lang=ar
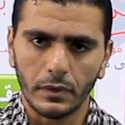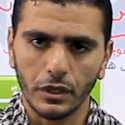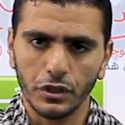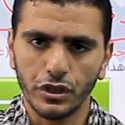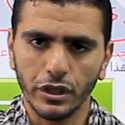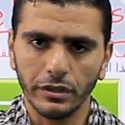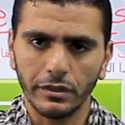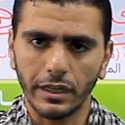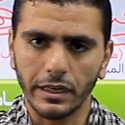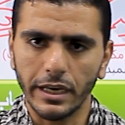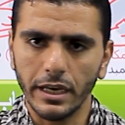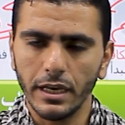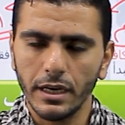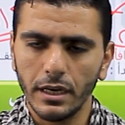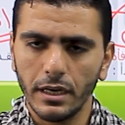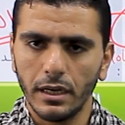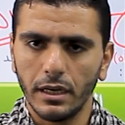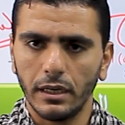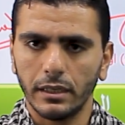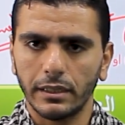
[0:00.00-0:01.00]
عشان انت ايه
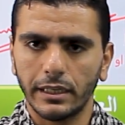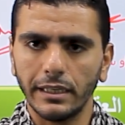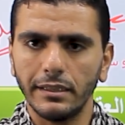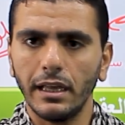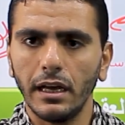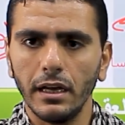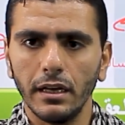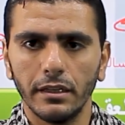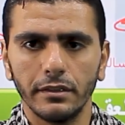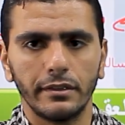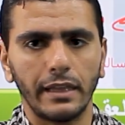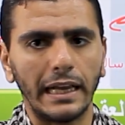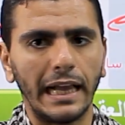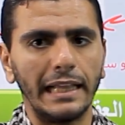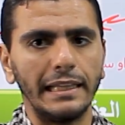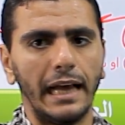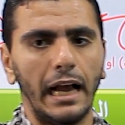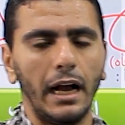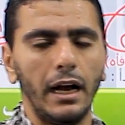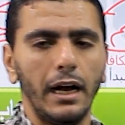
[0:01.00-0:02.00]
كده انت
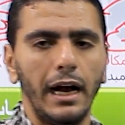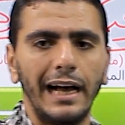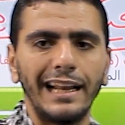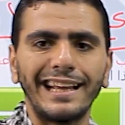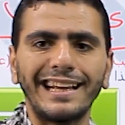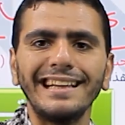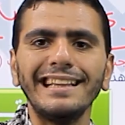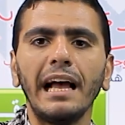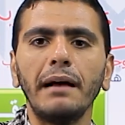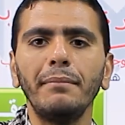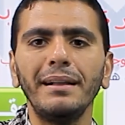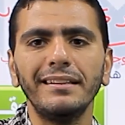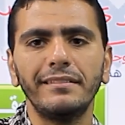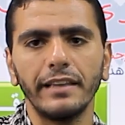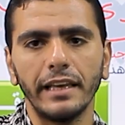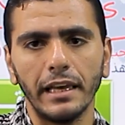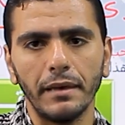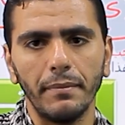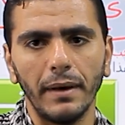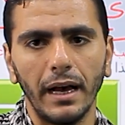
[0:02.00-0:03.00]
جدع انا كده عملت
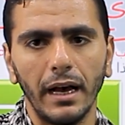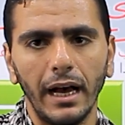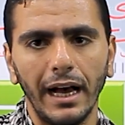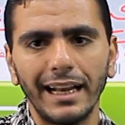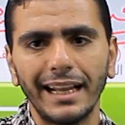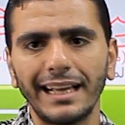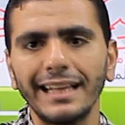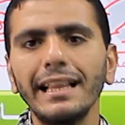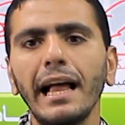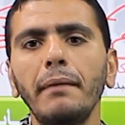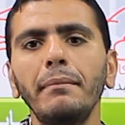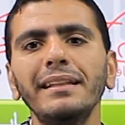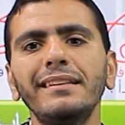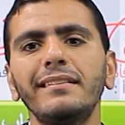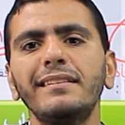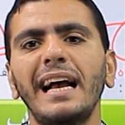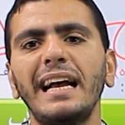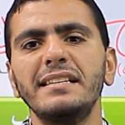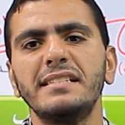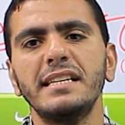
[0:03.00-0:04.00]
ايه بقى انا كده عملت
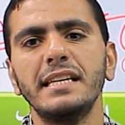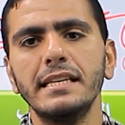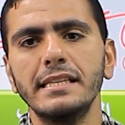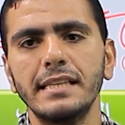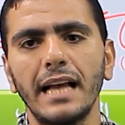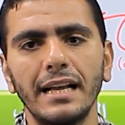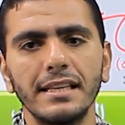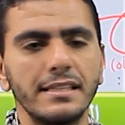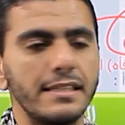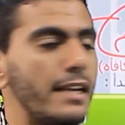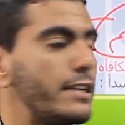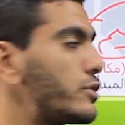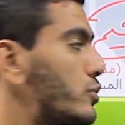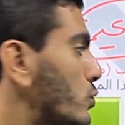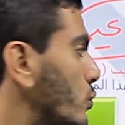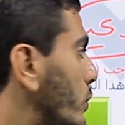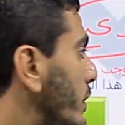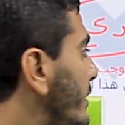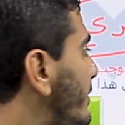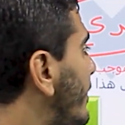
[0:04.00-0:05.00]
تعزيز
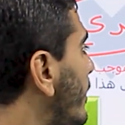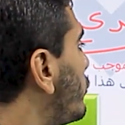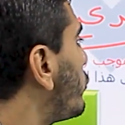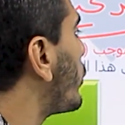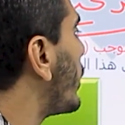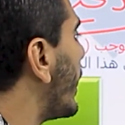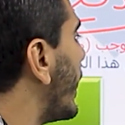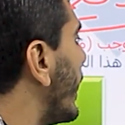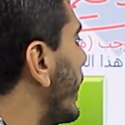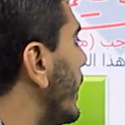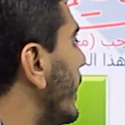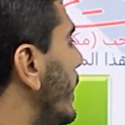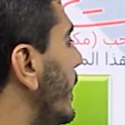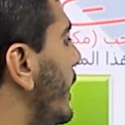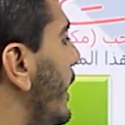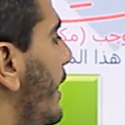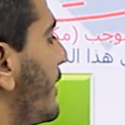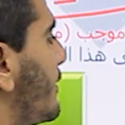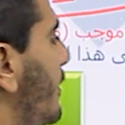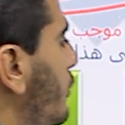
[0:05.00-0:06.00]
عززته اديته ايه
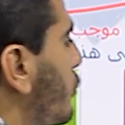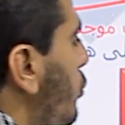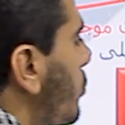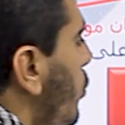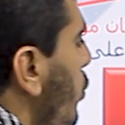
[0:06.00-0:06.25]
اديته